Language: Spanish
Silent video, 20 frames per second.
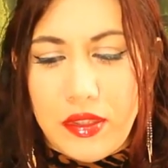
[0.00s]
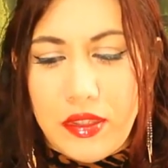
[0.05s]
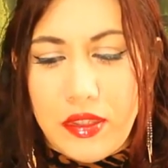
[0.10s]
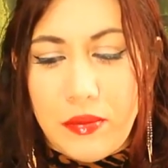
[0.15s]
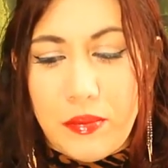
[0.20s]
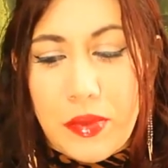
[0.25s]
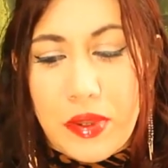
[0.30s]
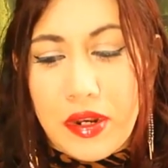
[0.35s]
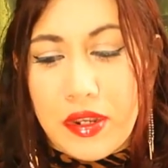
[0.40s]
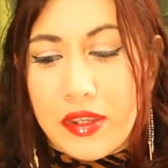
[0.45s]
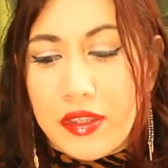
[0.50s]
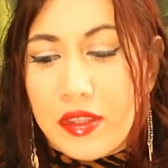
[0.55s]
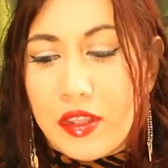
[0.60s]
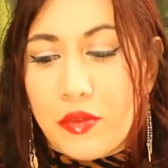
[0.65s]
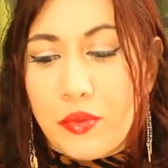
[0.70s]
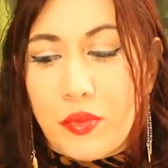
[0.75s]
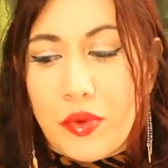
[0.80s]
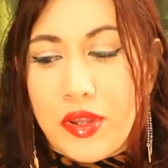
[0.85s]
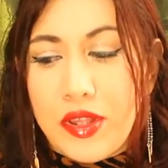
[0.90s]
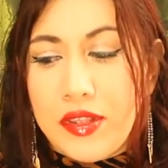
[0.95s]
Y para que
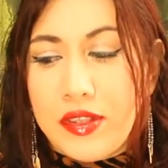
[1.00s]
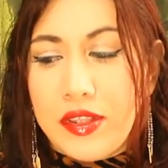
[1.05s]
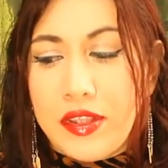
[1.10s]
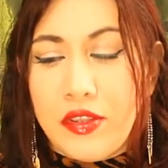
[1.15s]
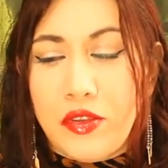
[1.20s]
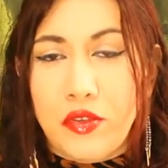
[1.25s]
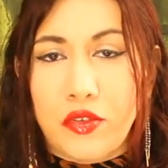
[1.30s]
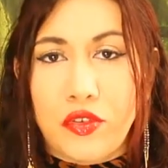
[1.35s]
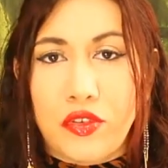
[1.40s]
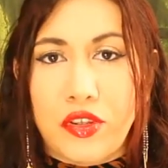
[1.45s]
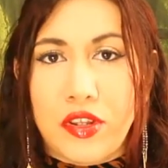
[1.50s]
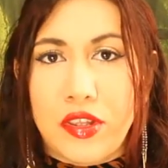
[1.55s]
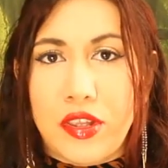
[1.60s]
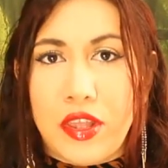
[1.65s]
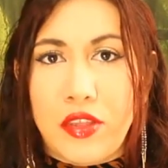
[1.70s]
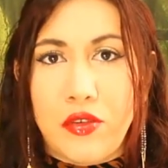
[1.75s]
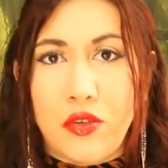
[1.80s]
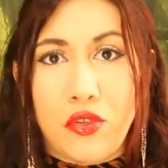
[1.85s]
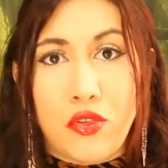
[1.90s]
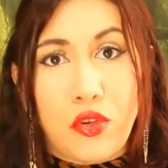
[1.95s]
después de dos o tres
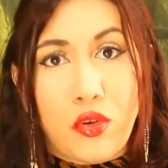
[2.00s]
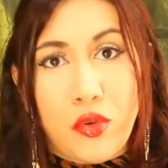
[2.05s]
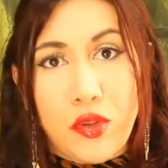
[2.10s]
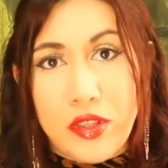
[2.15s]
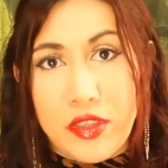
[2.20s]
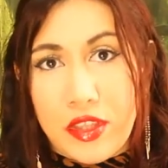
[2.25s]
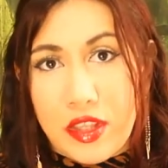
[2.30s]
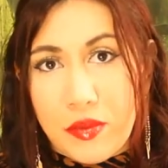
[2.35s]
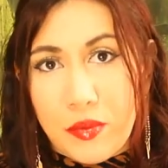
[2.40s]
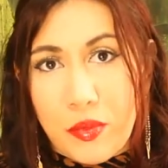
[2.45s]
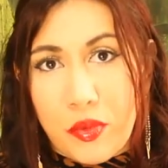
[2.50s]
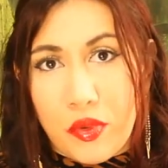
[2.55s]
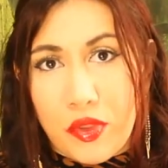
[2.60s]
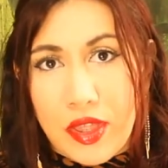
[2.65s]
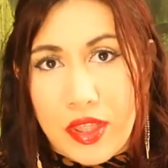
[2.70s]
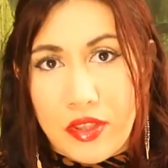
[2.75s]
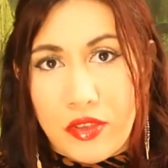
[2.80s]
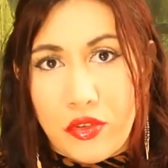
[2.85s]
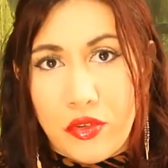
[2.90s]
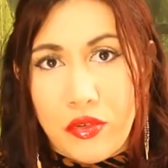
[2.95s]
años no lo estés
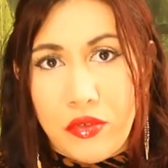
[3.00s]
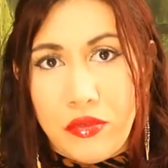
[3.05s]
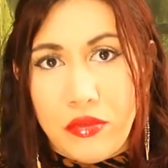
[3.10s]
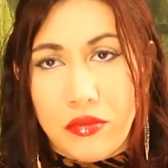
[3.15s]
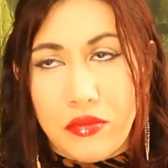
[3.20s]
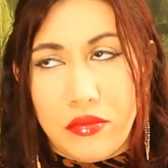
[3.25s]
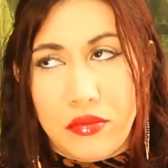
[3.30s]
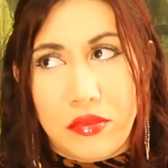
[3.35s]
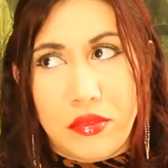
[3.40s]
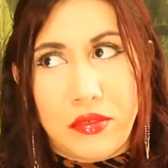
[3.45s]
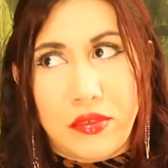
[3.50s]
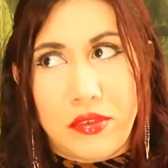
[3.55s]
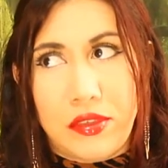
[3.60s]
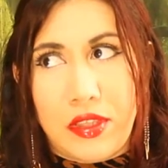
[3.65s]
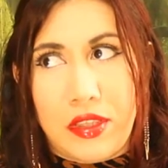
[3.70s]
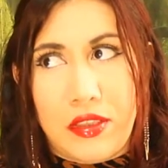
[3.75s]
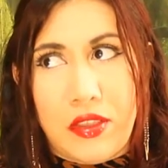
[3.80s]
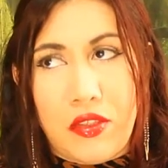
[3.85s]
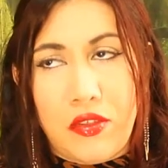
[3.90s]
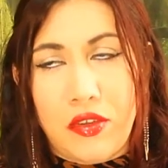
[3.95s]
podando,
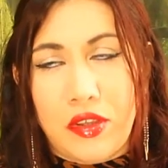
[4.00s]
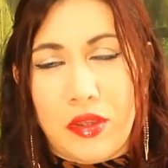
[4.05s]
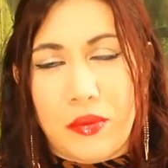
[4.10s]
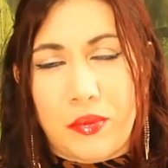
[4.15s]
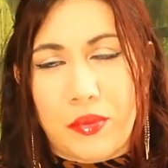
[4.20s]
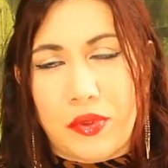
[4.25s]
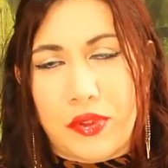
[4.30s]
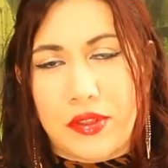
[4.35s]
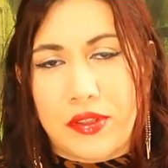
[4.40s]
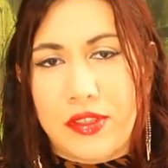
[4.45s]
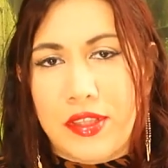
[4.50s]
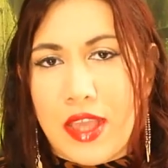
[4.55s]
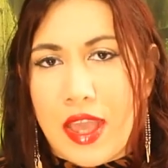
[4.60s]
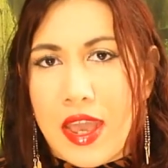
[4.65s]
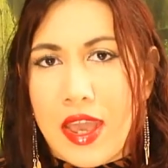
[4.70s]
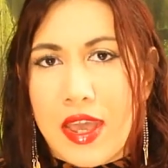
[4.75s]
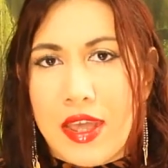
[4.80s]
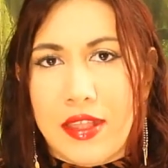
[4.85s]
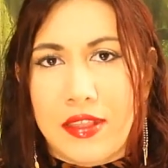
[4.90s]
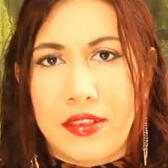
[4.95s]
dado que pues
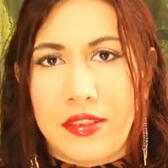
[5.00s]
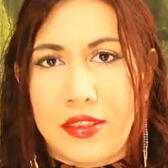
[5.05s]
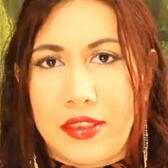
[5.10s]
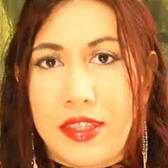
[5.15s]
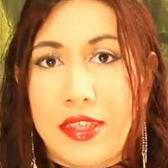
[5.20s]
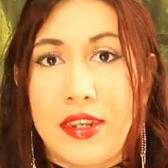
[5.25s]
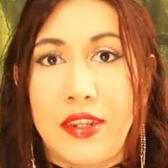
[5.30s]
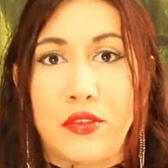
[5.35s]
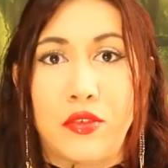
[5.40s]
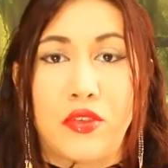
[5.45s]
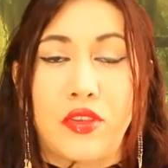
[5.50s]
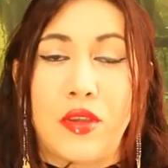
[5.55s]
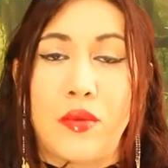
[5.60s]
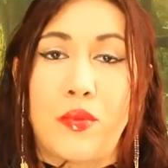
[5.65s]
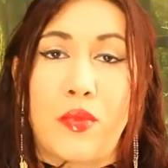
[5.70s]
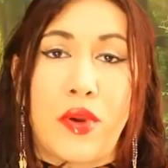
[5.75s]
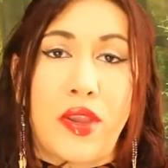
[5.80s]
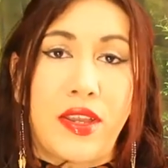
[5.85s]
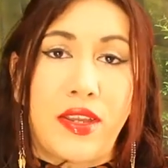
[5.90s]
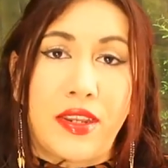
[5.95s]
ya tiene su
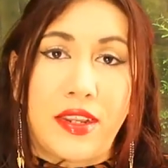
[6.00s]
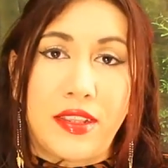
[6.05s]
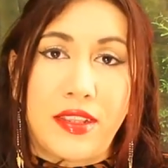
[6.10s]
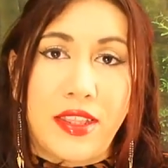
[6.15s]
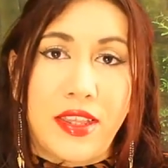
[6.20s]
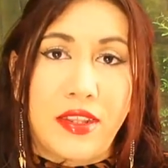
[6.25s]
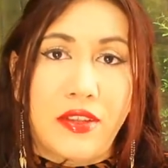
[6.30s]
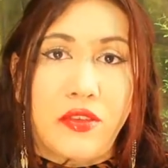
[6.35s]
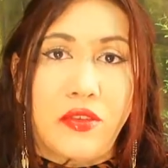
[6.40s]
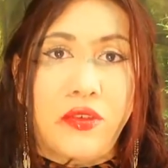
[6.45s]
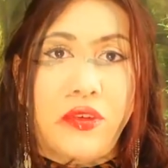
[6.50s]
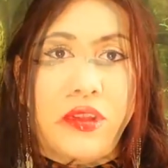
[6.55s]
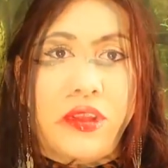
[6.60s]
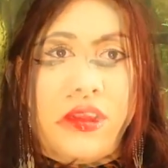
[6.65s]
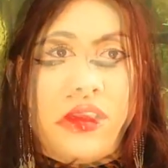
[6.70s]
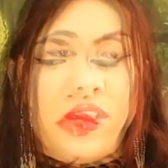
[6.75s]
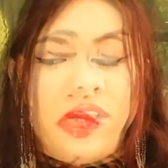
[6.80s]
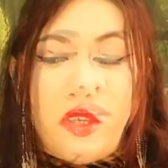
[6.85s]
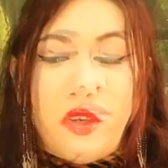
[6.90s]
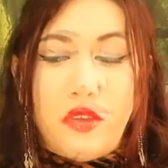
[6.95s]
tiempo ahí creciendo.
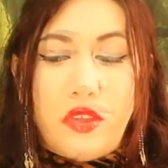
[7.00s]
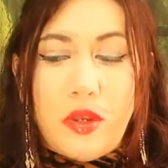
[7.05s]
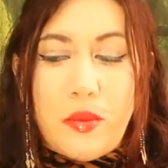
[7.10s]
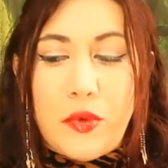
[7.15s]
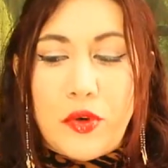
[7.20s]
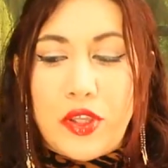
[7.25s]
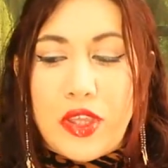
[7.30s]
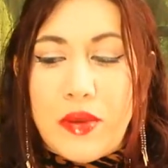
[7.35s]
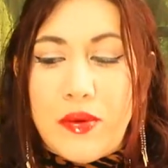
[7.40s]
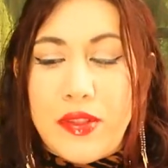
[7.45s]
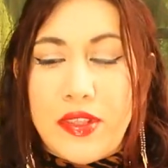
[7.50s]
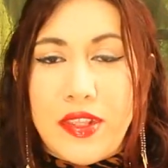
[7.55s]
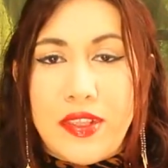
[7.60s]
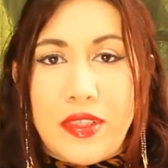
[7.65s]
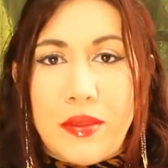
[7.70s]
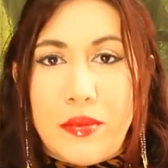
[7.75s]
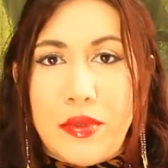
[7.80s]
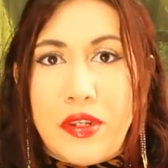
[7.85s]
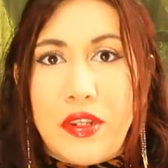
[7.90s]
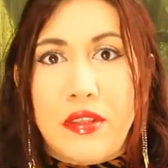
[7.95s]
Y otra porque a veces
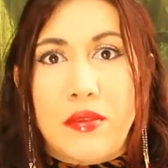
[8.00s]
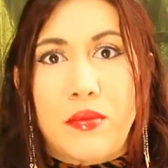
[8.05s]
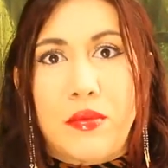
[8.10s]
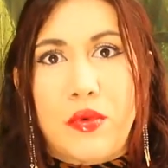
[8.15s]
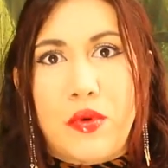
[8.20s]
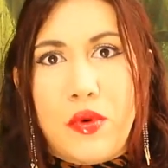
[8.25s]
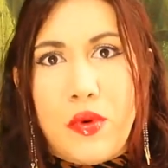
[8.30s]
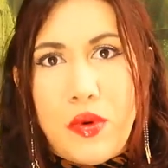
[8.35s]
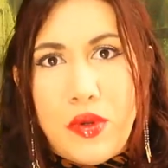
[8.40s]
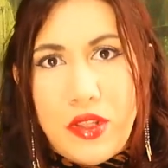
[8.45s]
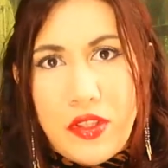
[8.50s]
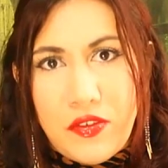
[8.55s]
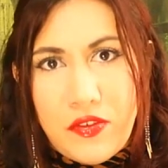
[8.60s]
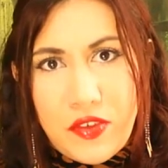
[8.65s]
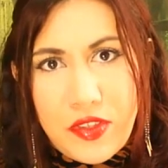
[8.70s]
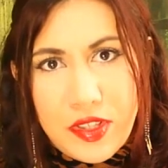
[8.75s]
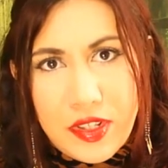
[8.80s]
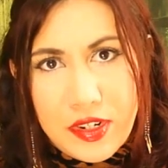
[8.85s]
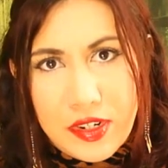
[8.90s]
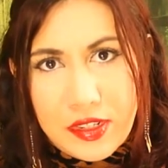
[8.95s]
también es muy
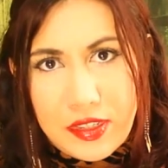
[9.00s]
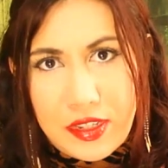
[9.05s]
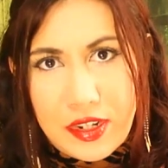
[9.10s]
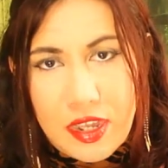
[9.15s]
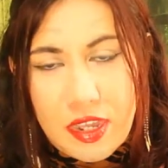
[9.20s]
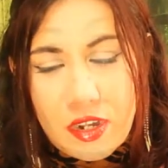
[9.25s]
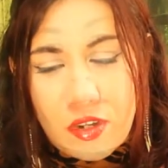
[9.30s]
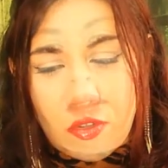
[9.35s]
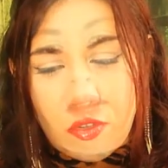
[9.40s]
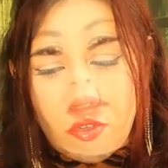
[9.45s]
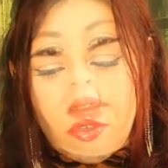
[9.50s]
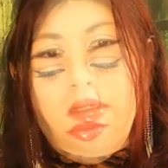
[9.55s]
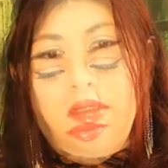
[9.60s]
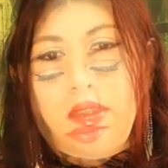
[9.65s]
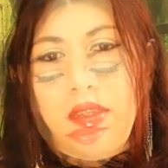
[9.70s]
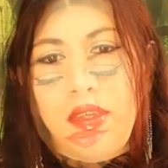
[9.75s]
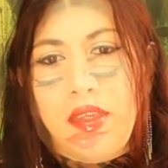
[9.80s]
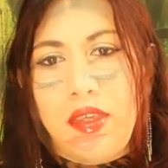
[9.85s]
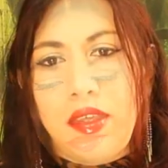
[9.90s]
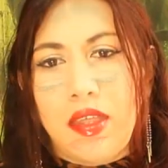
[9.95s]
difícil retirarlos.
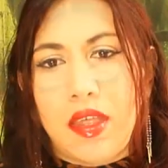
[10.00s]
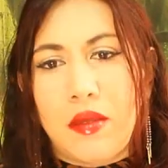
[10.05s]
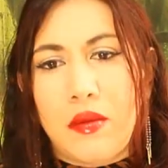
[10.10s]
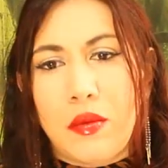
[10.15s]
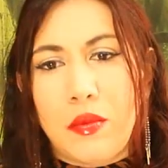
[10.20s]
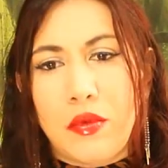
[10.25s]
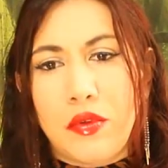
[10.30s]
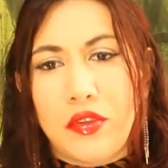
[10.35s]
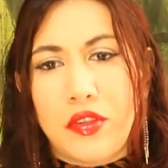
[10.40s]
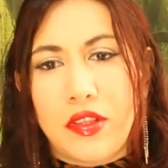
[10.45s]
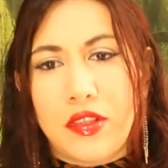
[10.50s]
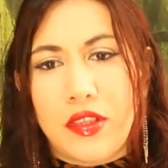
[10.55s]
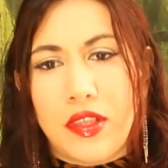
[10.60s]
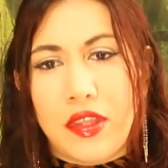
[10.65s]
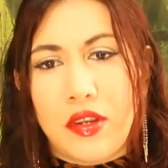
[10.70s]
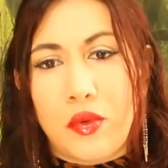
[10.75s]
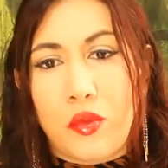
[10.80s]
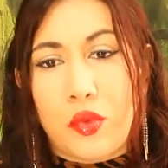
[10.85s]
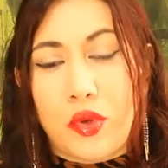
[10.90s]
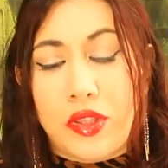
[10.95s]
Y habemos de
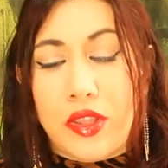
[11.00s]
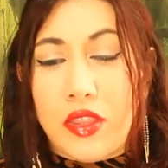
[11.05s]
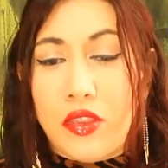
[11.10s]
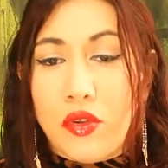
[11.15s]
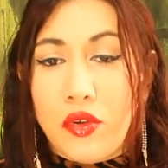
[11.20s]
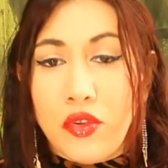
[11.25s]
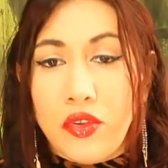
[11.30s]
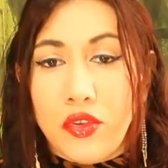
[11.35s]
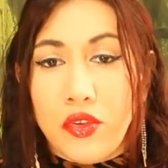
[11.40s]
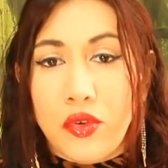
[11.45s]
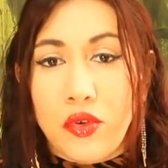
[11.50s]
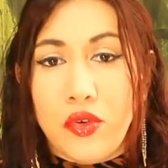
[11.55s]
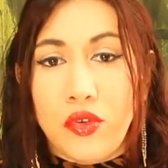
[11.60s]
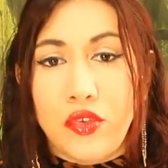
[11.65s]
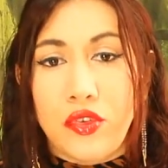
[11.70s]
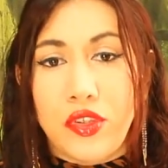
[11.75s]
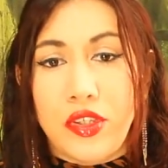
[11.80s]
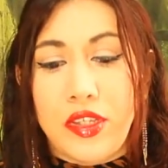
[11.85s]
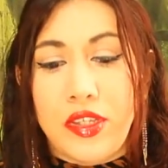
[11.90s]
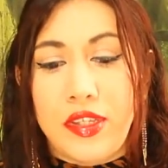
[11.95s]
ser
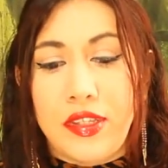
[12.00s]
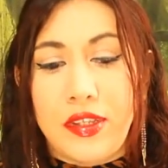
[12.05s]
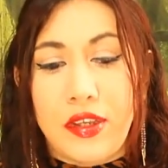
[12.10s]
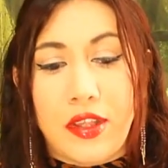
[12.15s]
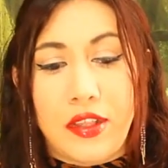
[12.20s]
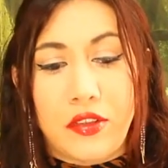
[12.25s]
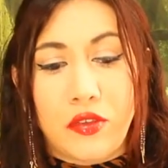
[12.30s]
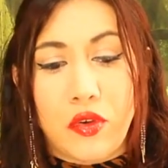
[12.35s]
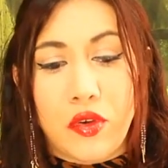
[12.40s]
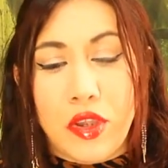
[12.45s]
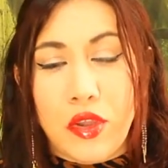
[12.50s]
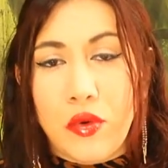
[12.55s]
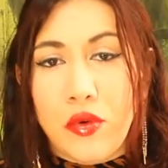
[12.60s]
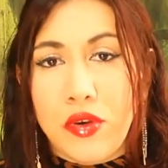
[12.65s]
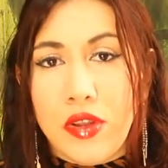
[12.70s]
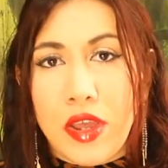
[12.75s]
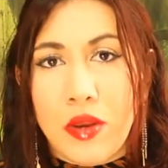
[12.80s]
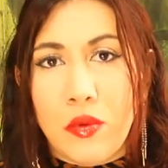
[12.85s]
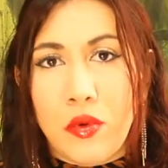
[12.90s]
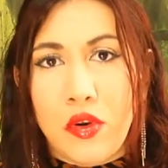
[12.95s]
cuidadosos y escoger
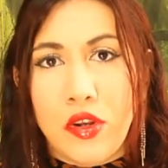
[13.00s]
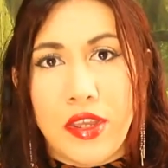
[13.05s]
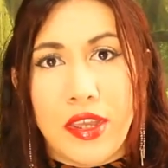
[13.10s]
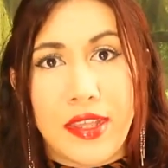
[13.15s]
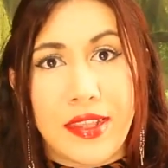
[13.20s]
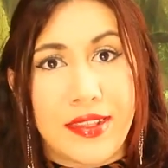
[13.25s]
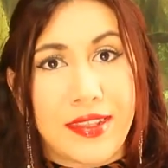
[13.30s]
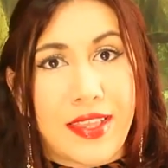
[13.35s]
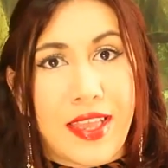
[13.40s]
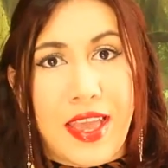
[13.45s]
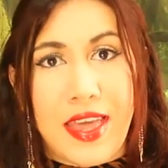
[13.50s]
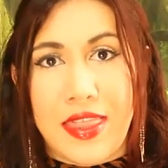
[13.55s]
un árbol que se